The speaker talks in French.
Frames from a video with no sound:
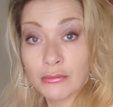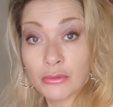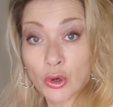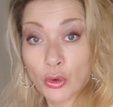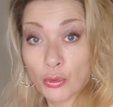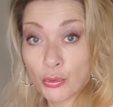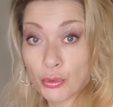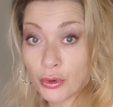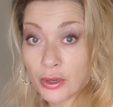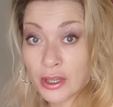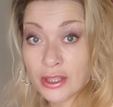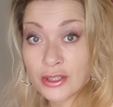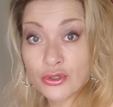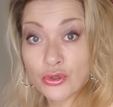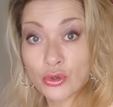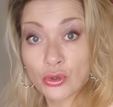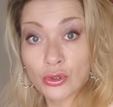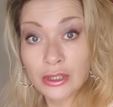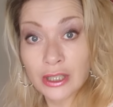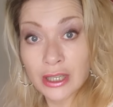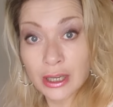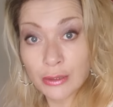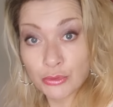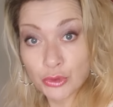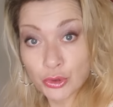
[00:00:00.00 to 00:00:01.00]
On peut être sur
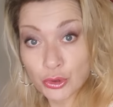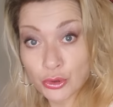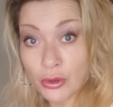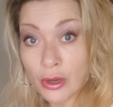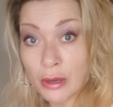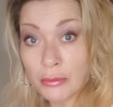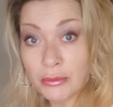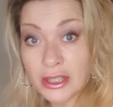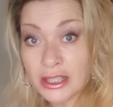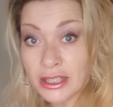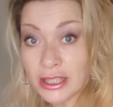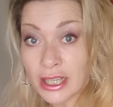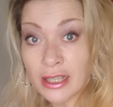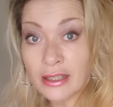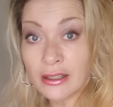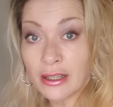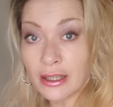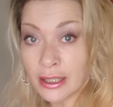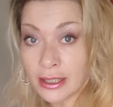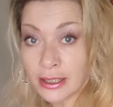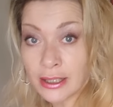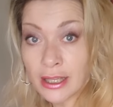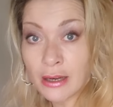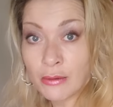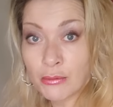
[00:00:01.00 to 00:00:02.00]
de l'amoureux amical
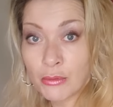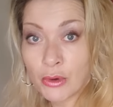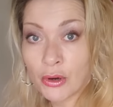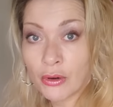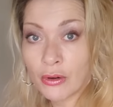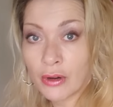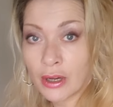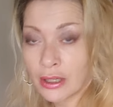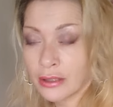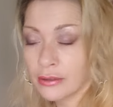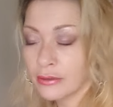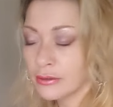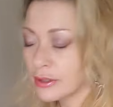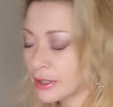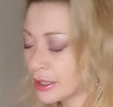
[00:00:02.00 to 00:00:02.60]
également. Hein.